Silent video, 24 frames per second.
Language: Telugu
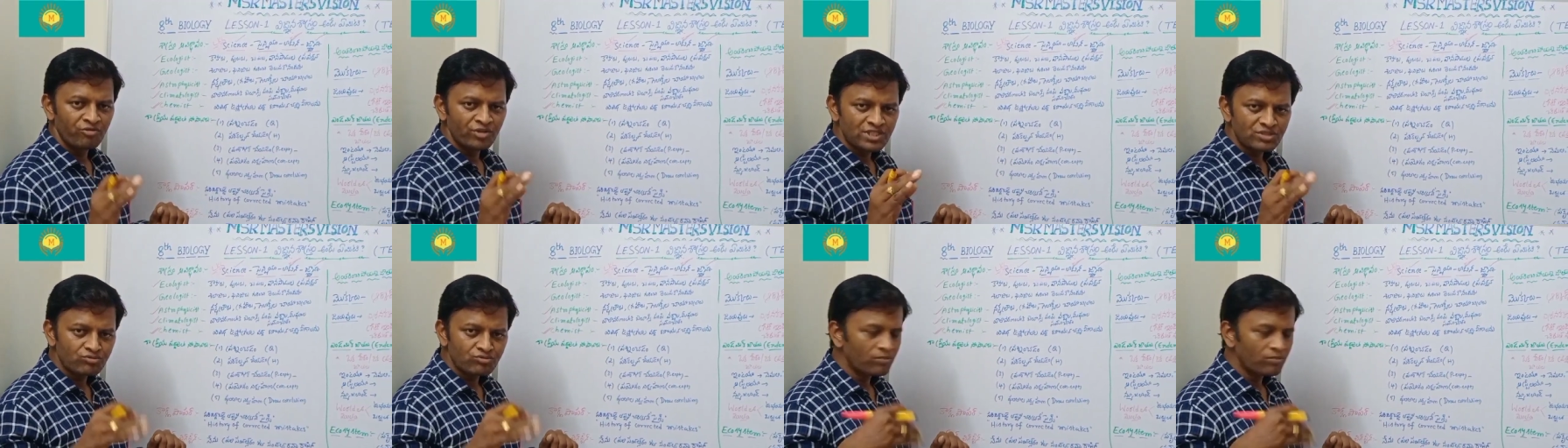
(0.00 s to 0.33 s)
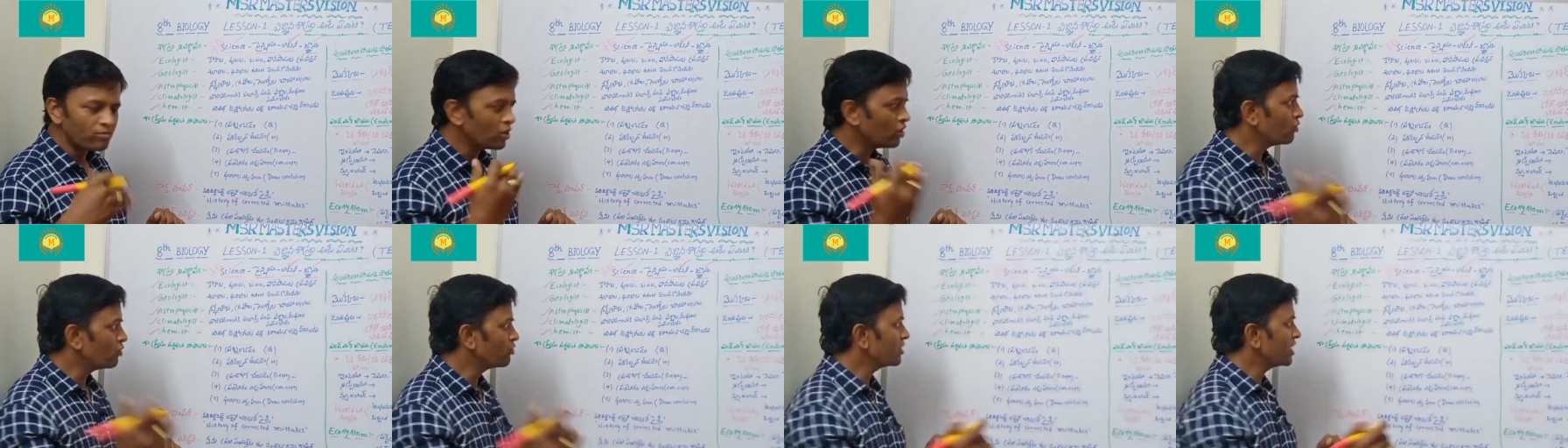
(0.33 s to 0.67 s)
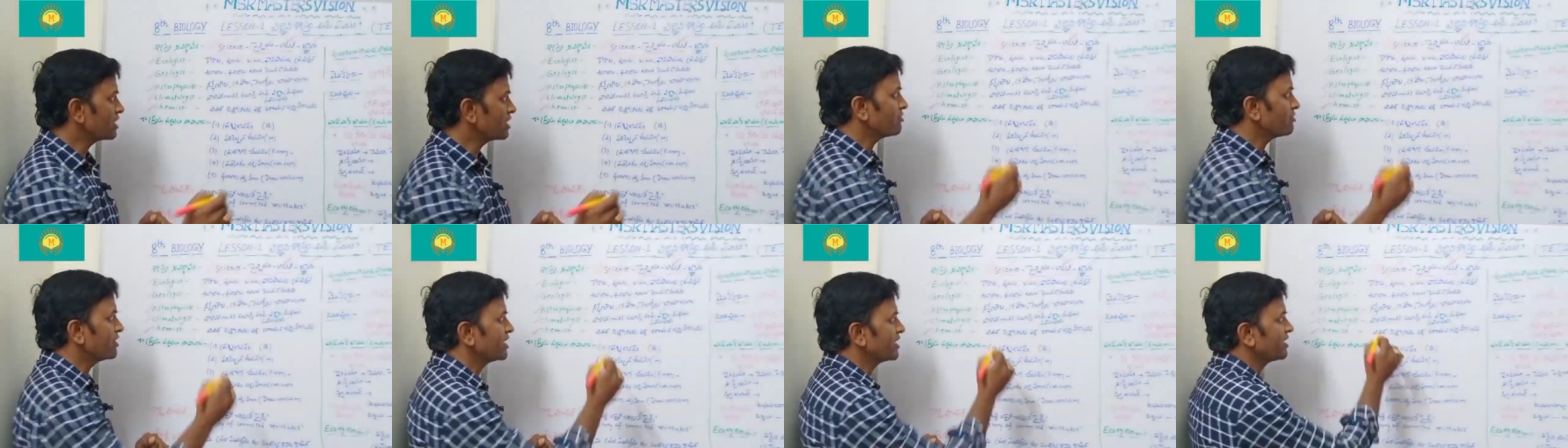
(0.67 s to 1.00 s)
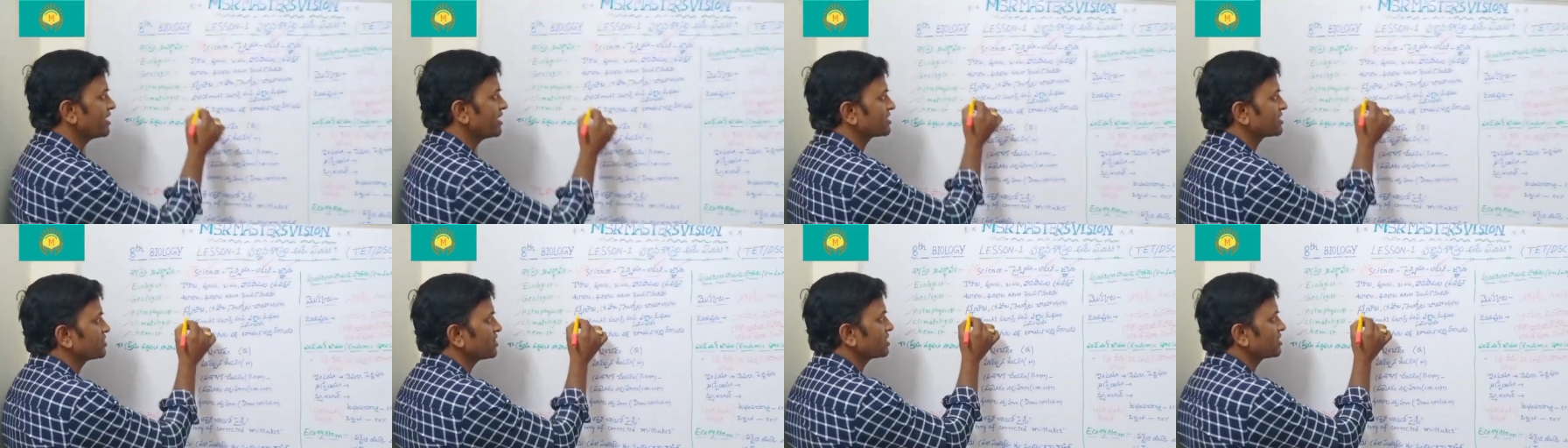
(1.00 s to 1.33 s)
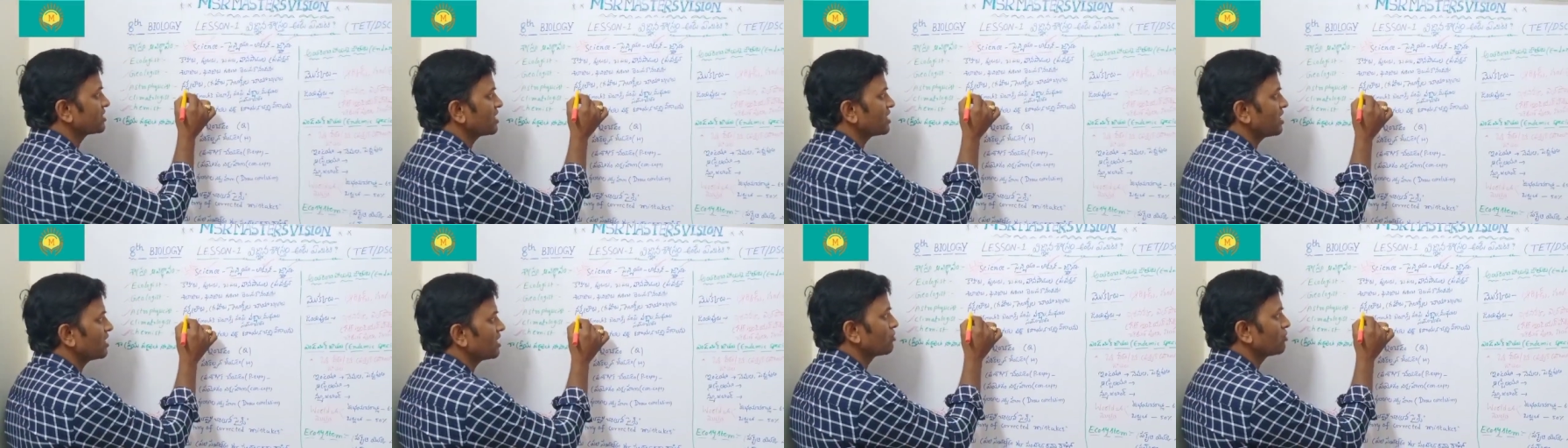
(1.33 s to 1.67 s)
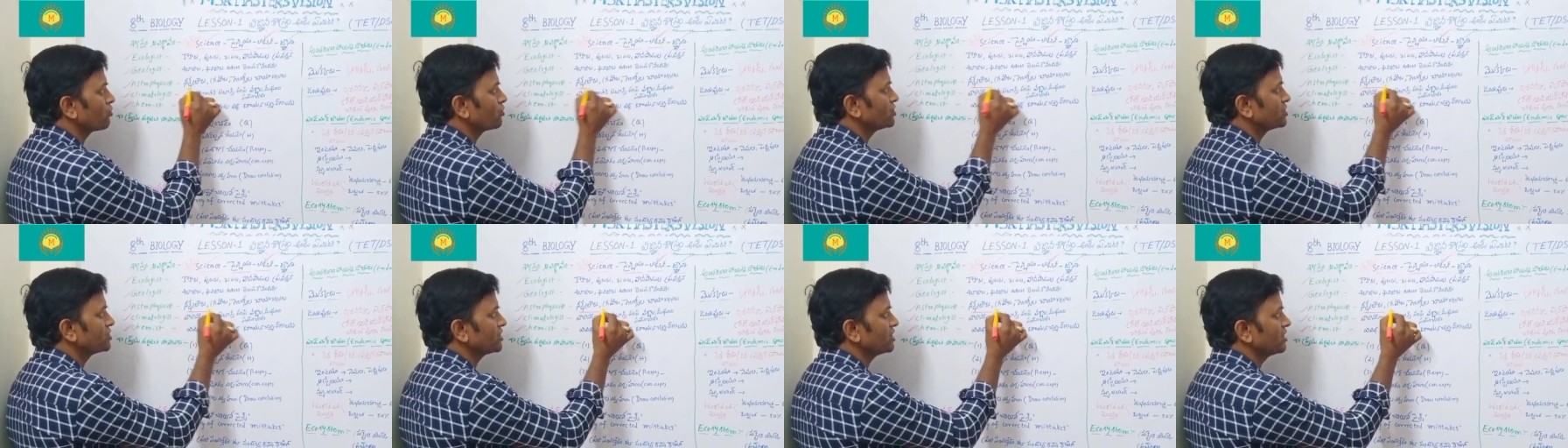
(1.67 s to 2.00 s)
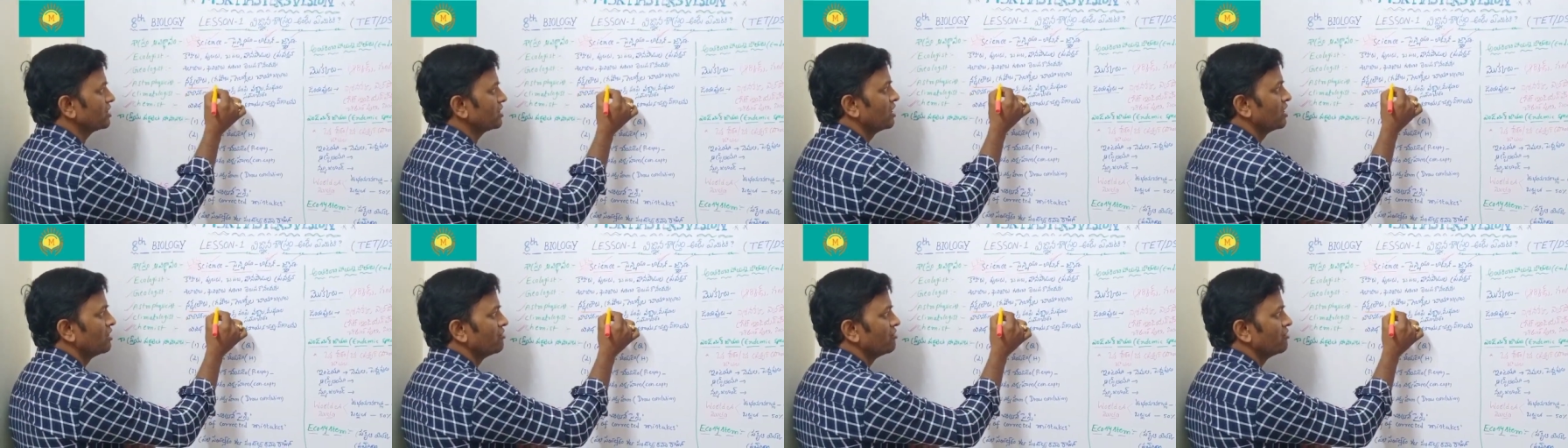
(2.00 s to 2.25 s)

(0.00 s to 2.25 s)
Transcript: విశ్వంలో ఉన్నటువంటి నక్షత్రాల గురించి